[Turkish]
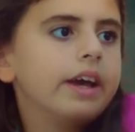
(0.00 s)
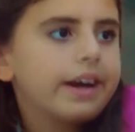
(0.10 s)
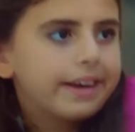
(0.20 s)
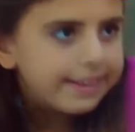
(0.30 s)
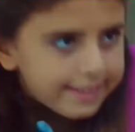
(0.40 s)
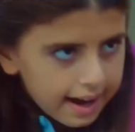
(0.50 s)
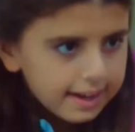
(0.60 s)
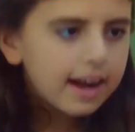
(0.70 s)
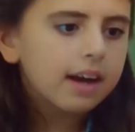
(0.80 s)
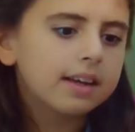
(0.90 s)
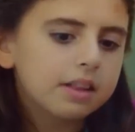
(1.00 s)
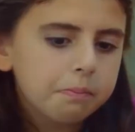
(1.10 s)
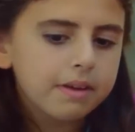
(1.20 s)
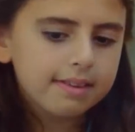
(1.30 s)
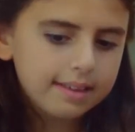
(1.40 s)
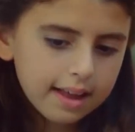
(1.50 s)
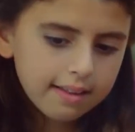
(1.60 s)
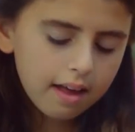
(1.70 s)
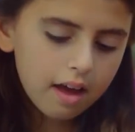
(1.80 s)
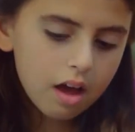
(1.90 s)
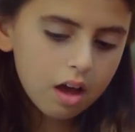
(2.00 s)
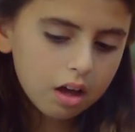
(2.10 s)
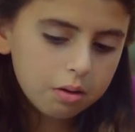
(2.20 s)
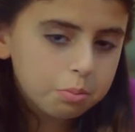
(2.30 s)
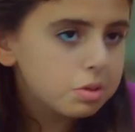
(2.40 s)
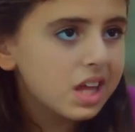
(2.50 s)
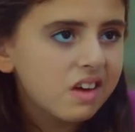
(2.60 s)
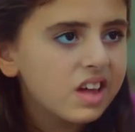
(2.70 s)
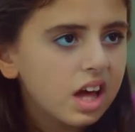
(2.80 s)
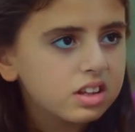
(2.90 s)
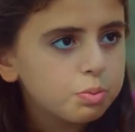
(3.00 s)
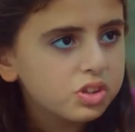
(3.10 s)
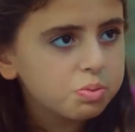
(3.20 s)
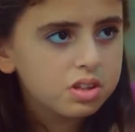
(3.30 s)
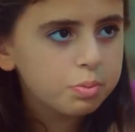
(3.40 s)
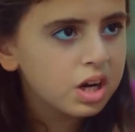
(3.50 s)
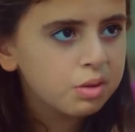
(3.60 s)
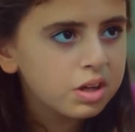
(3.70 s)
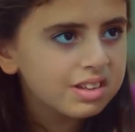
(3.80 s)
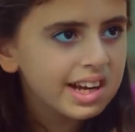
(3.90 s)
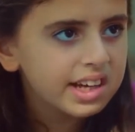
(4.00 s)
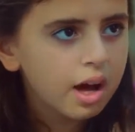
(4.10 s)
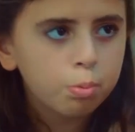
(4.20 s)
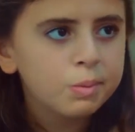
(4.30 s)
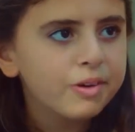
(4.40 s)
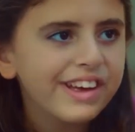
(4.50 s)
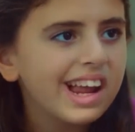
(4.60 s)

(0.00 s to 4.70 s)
Ya giderler gitmesine de bizi evde yalnız başımıza bırakmazlar ki ablama